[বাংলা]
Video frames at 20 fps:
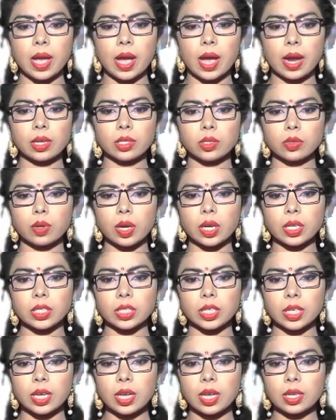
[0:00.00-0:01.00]
আর
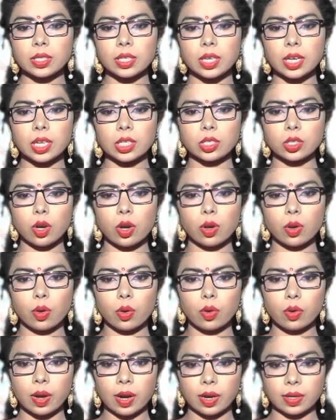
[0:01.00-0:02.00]
চুরাশি চিকিৎসক ও
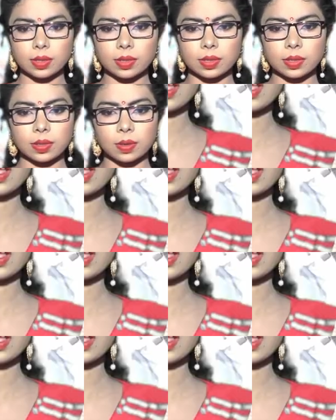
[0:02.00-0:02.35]
নার্স